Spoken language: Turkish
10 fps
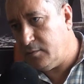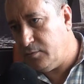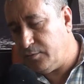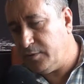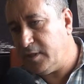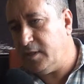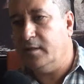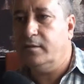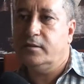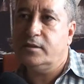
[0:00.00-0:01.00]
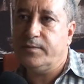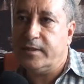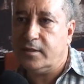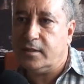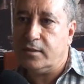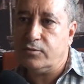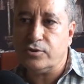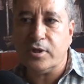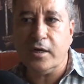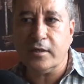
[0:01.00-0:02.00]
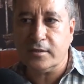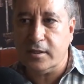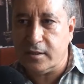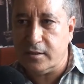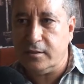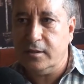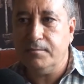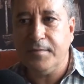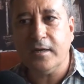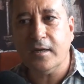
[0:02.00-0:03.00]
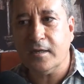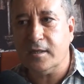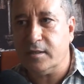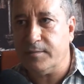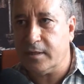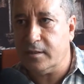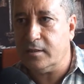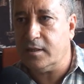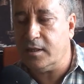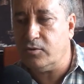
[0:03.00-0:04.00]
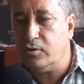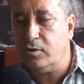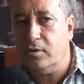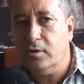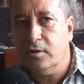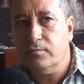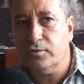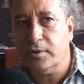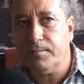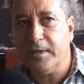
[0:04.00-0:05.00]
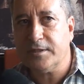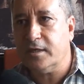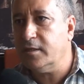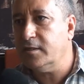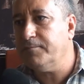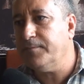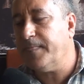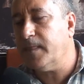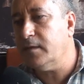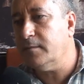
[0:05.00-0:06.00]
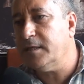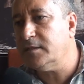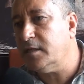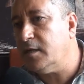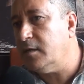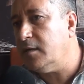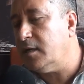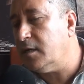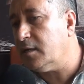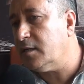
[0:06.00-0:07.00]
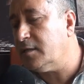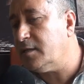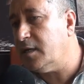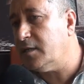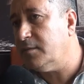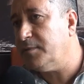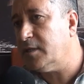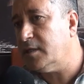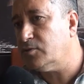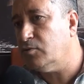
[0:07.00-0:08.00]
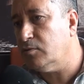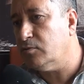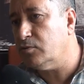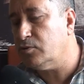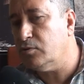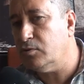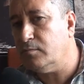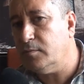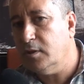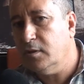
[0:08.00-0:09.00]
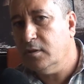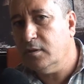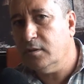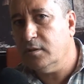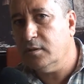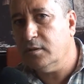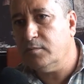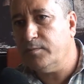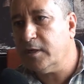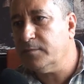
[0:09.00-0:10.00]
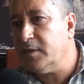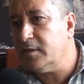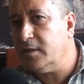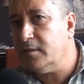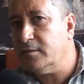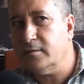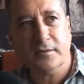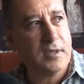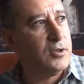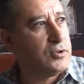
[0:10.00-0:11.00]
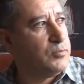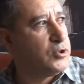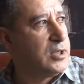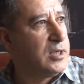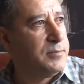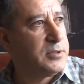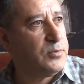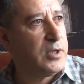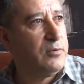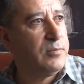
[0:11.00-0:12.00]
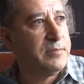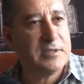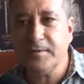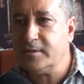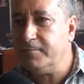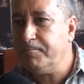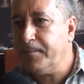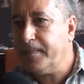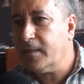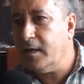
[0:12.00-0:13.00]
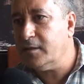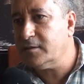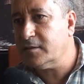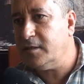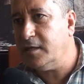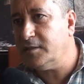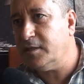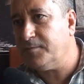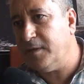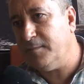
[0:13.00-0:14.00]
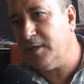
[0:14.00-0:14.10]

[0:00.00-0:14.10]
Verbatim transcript: üründe de hizmette de küçük ayrıntıları bir araya getirmek gerekiyor. Bunlar başarının e, bence ana kriterlerinden bir tanesi olduğunu düşünüyorum. E, bu bakımdan da sağ olsun müşterilerimiz, müdavimlerimiz bizi daha sık tercih etmeye